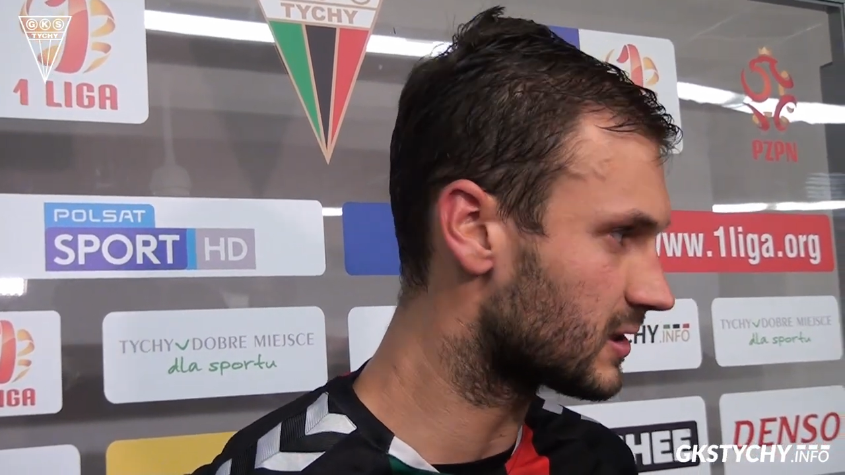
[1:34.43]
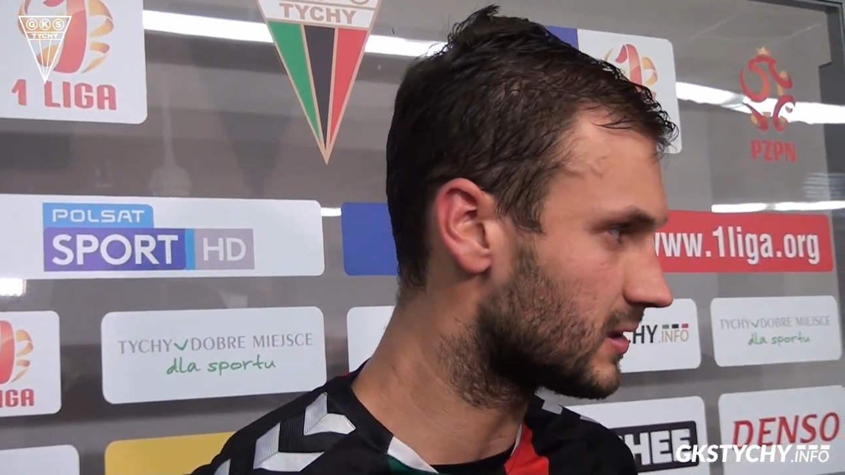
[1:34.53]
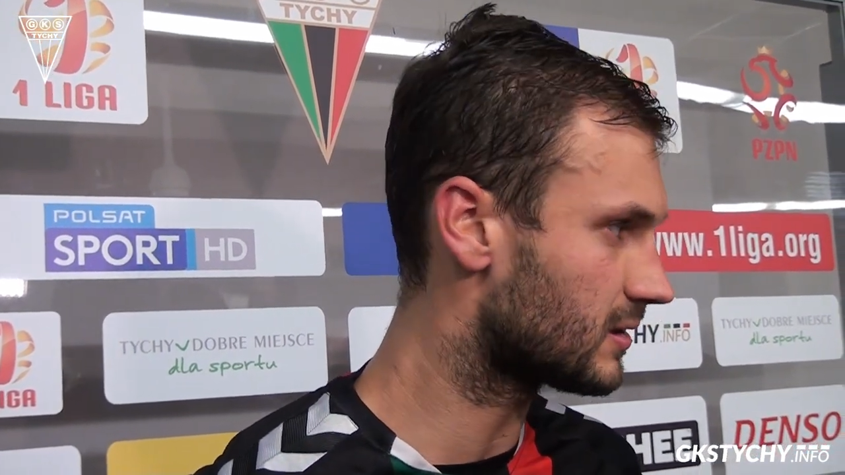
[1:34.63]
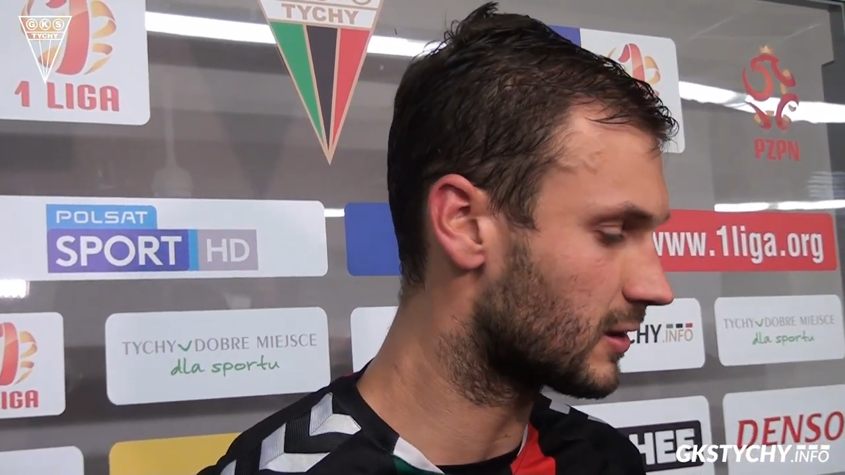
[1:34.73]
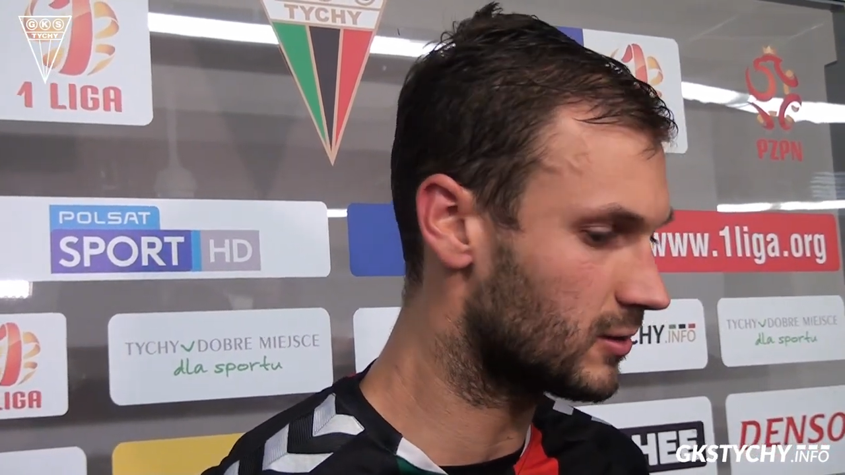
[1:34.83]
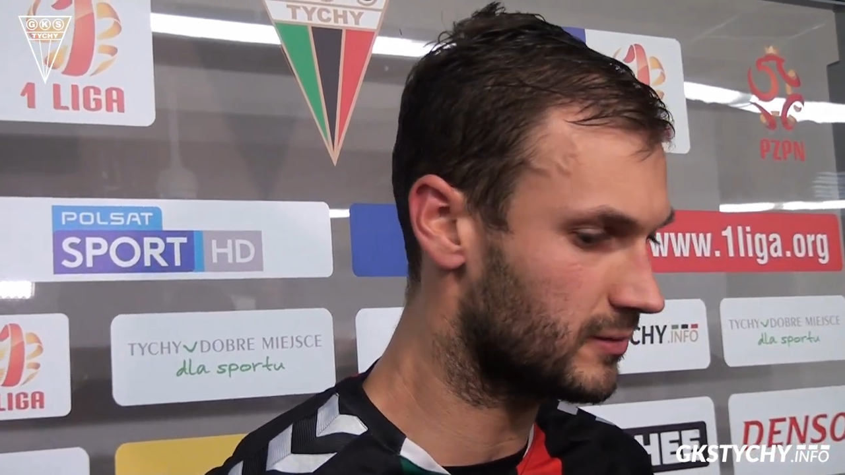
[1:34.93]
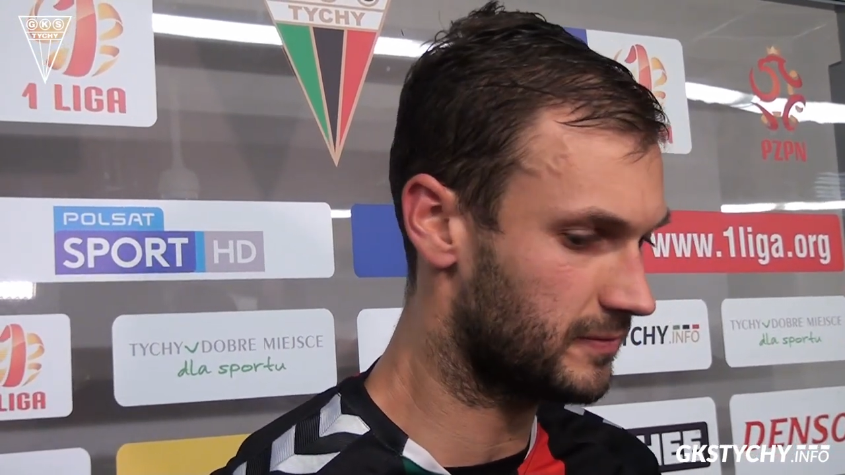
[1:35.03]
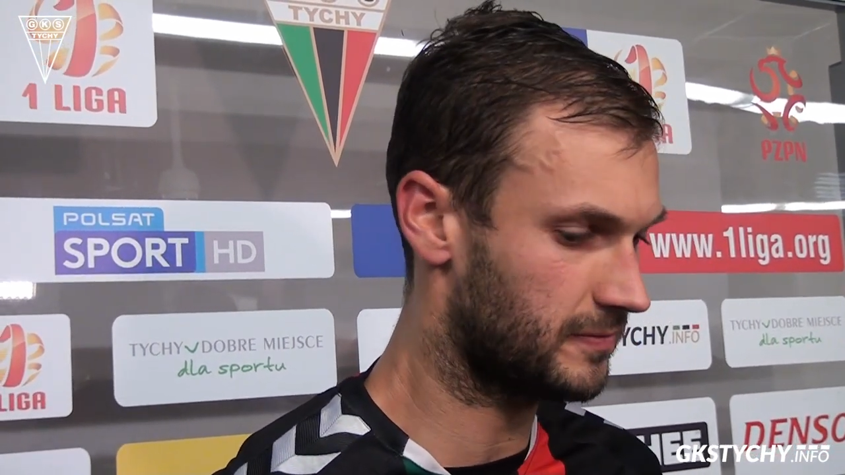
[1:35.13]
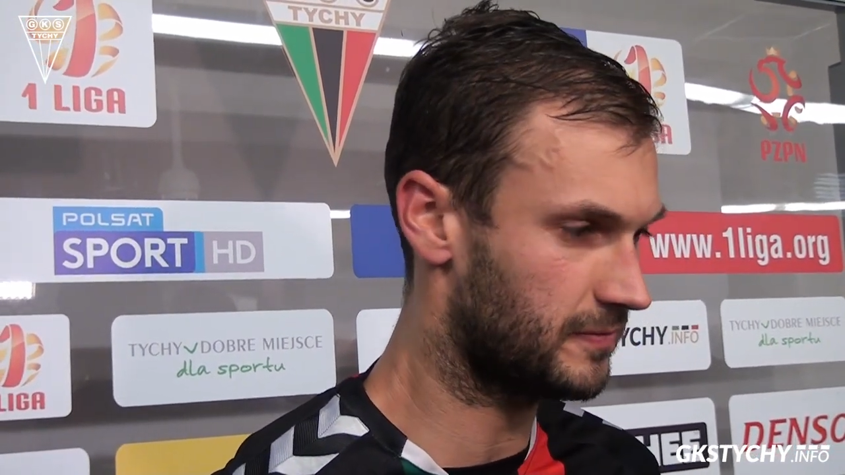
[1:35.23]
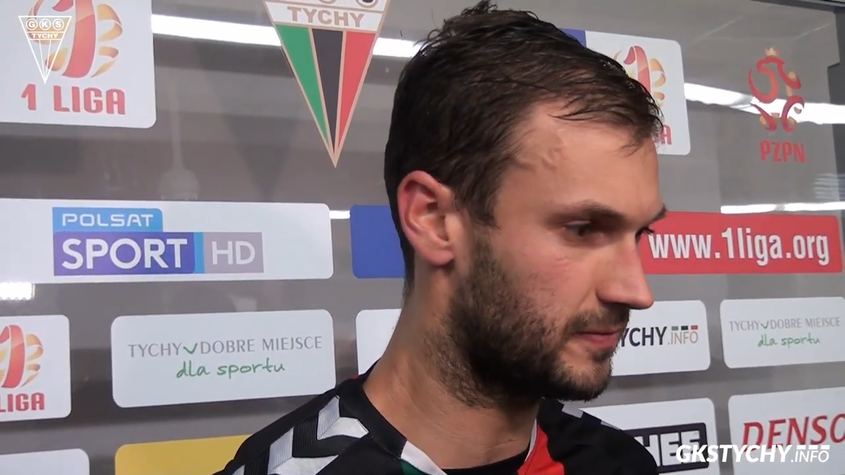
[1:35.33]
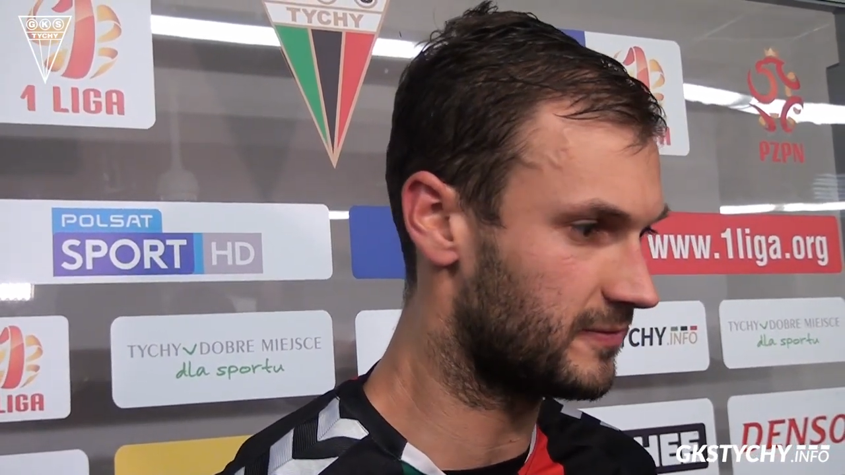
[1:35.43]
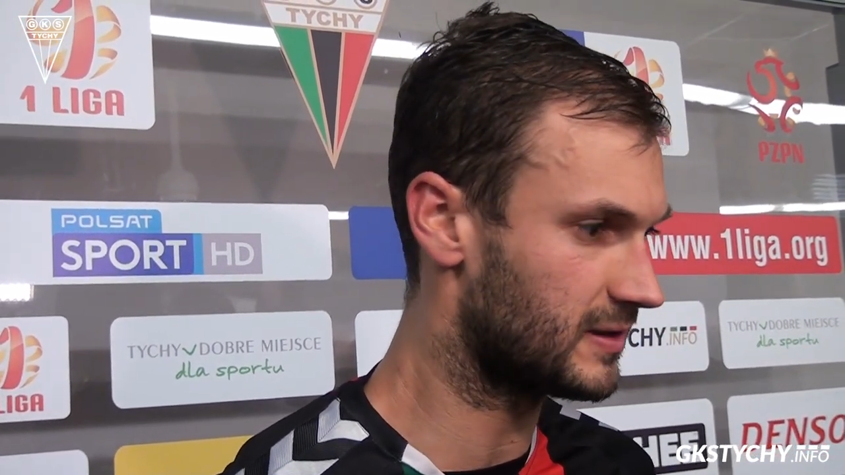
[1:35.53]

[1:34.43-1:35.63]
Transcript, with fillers: że tego w